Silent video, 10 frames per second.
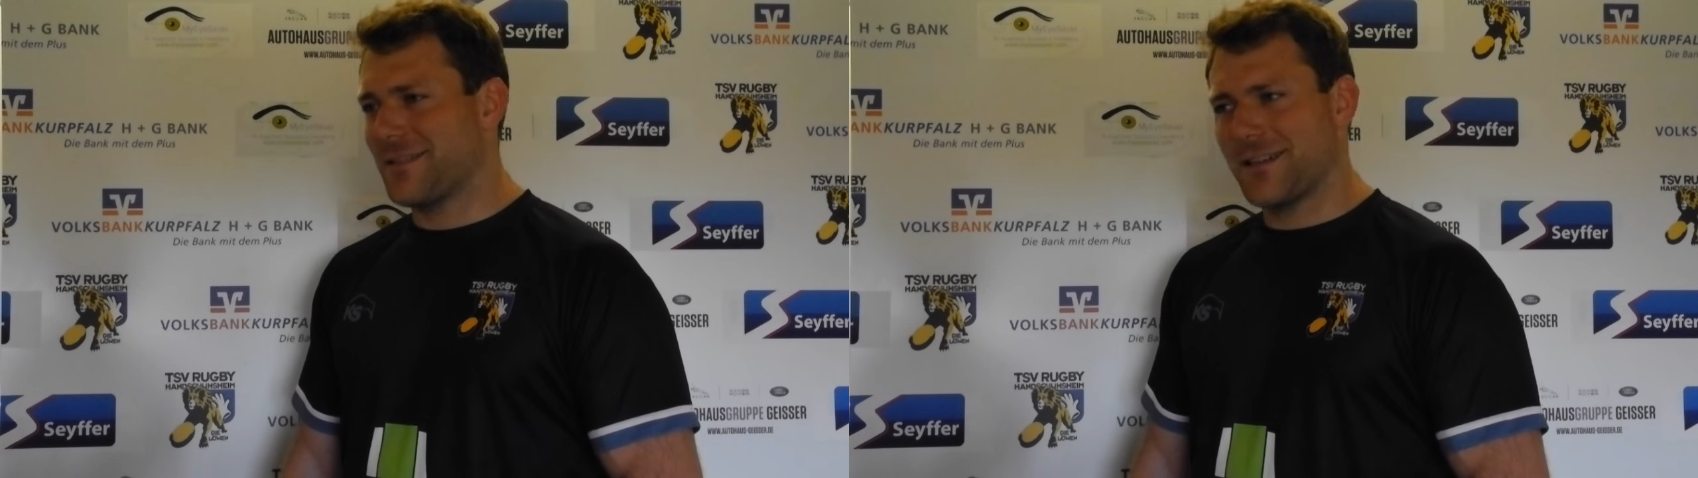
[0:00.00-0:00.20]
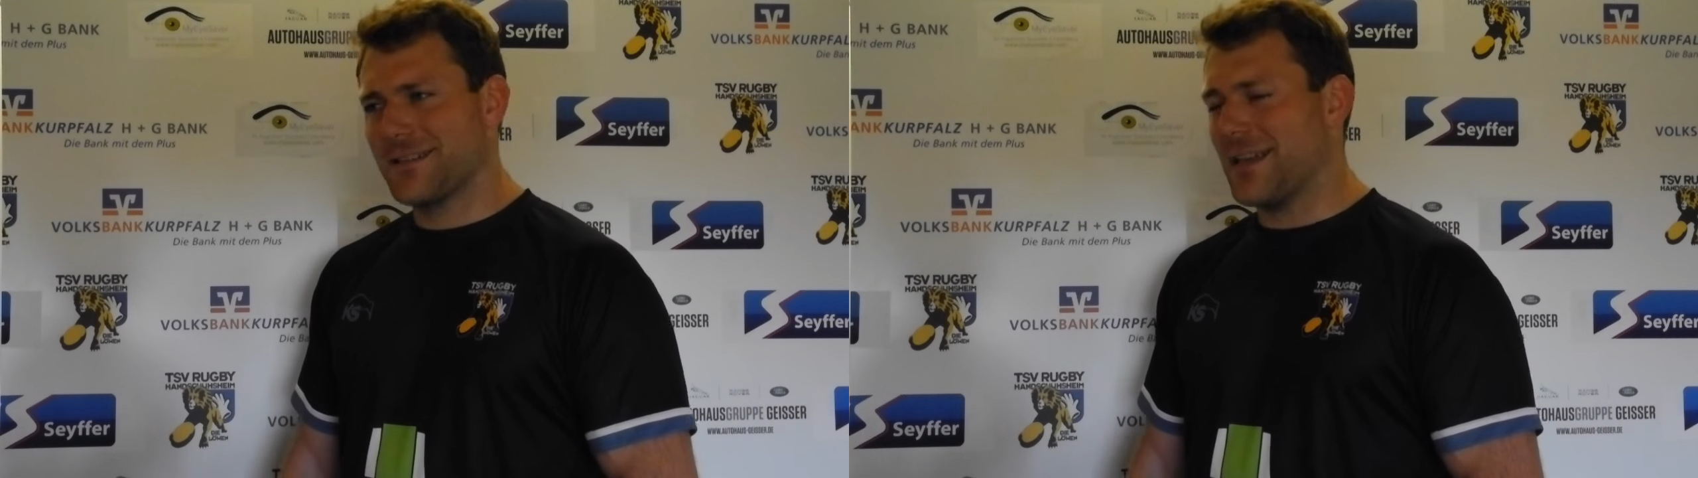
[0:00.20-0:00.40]

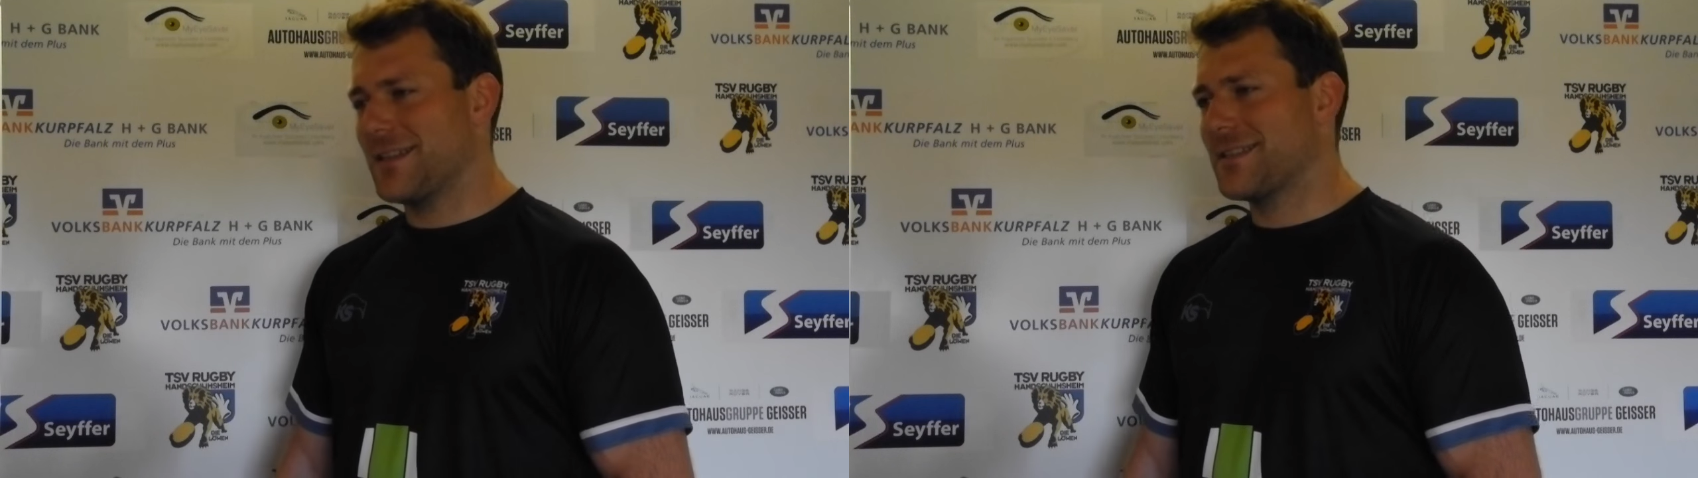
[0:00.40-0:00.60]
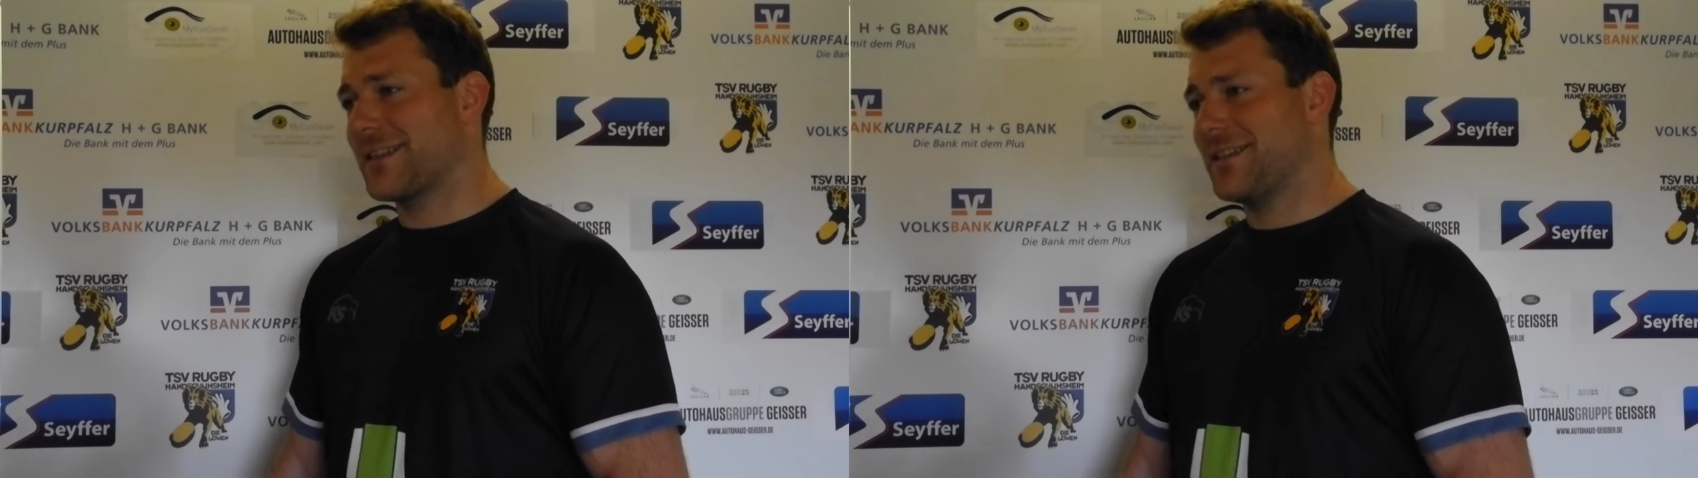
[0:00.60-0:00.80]
dann ist
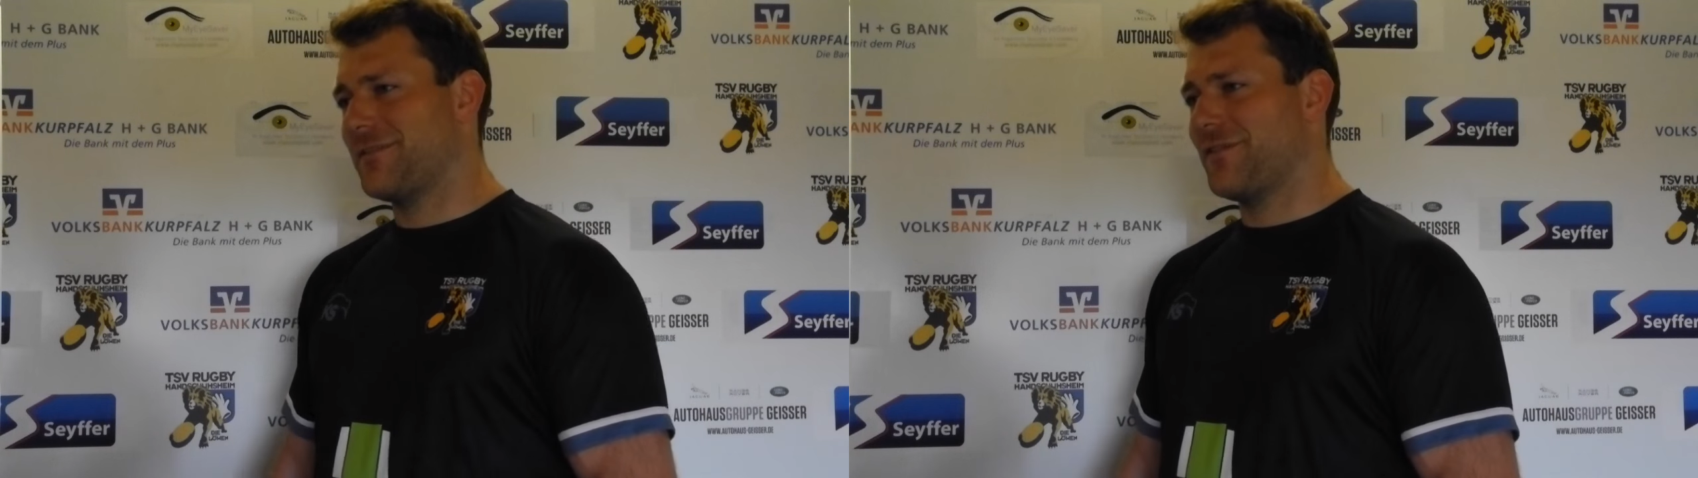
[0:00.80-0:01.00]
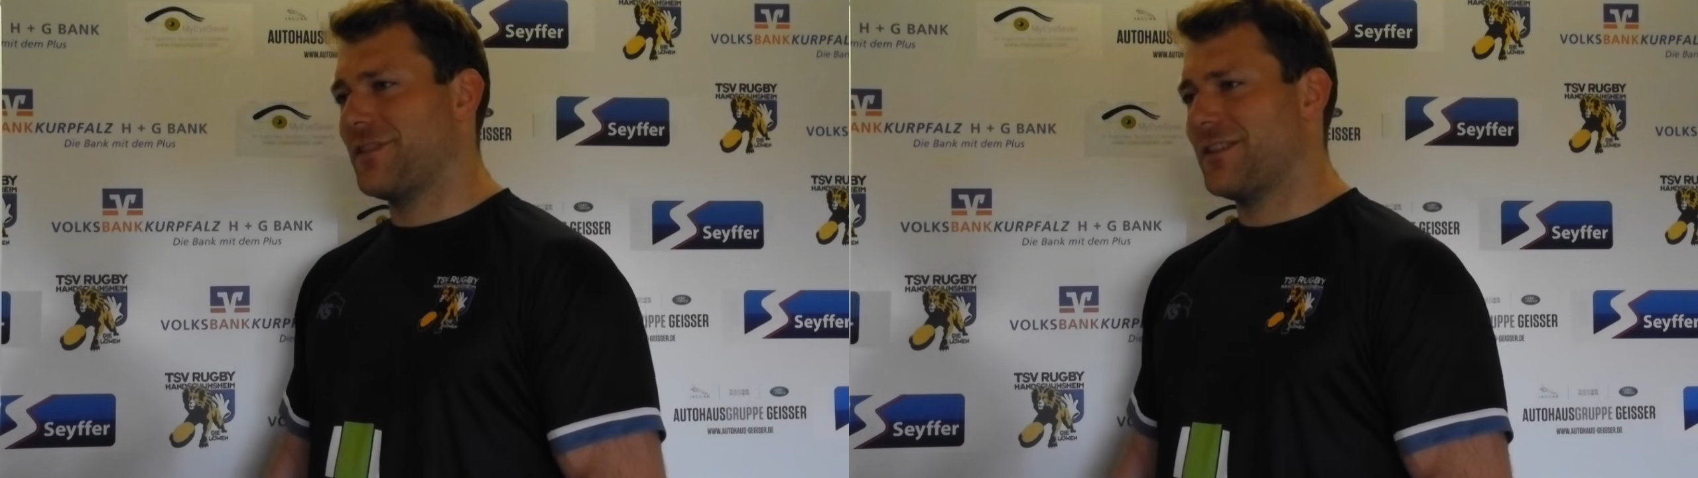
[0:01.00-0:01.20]
alles
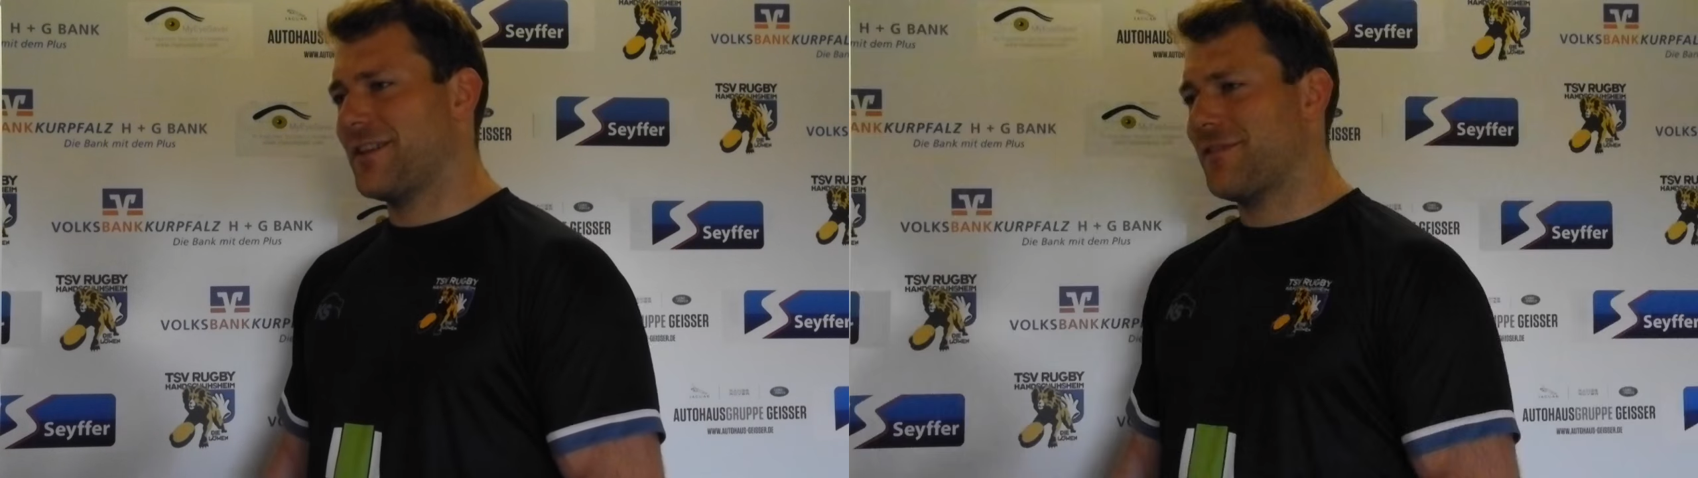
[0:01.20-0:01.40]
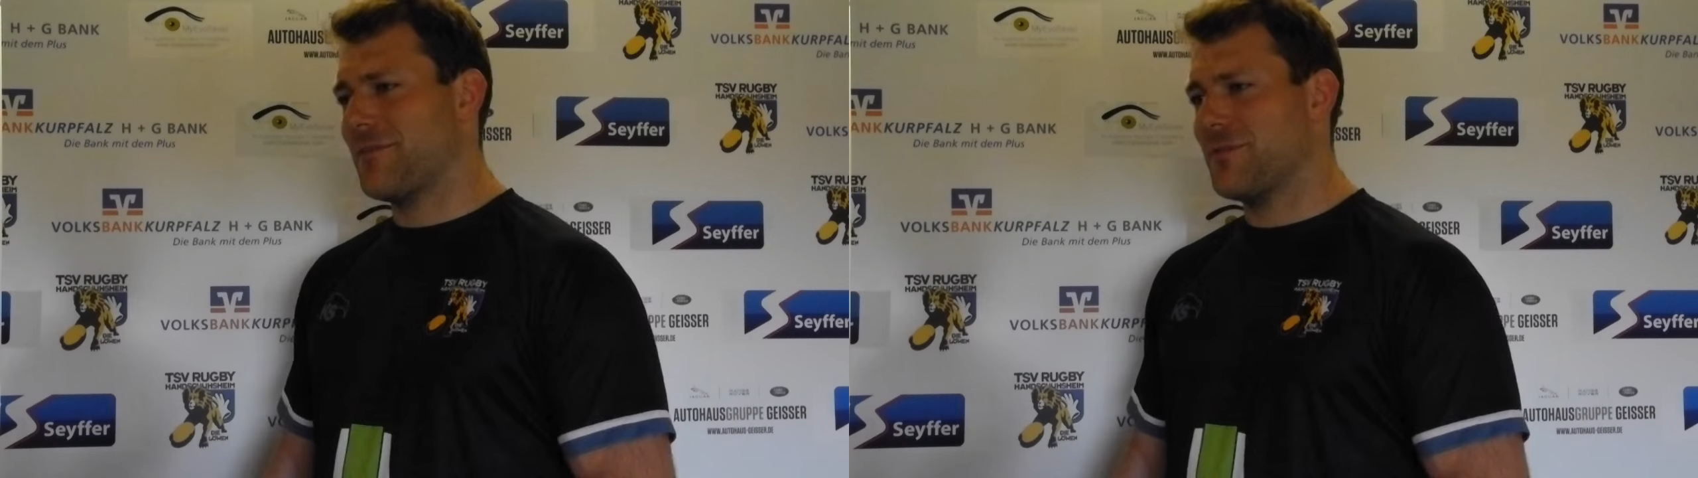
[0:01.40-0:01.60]
drin für den
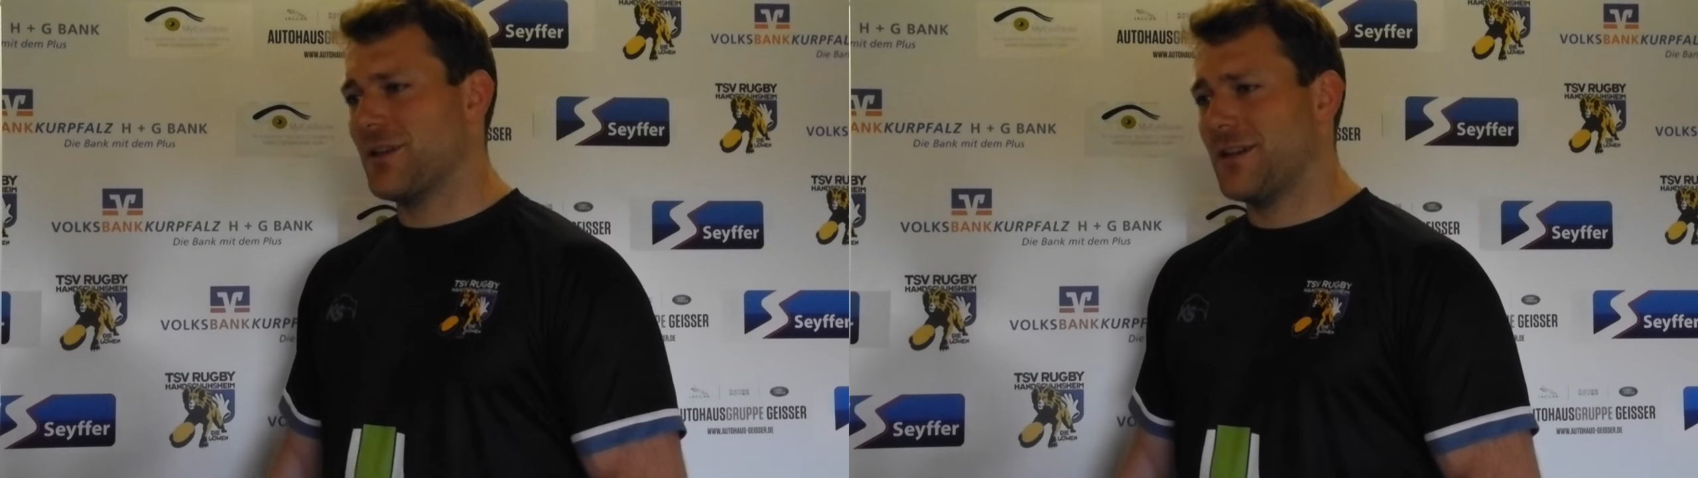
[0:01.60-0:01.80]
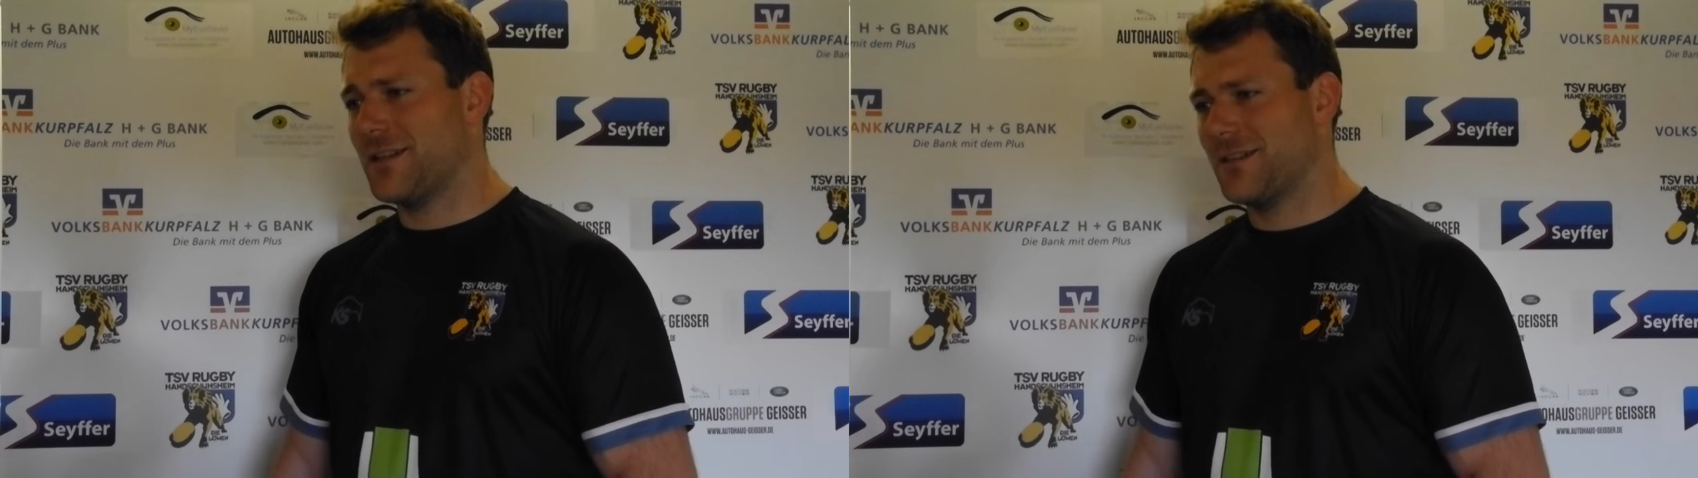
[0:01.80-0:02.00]

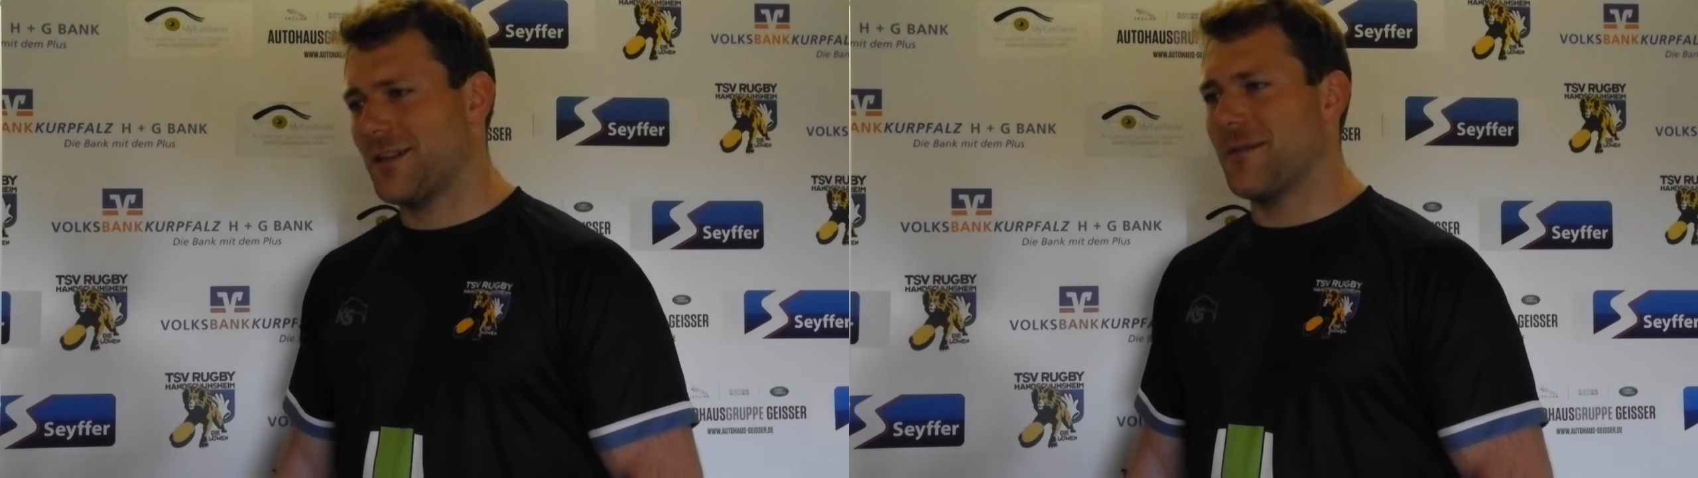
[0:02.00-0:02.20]
DRV-Pokal,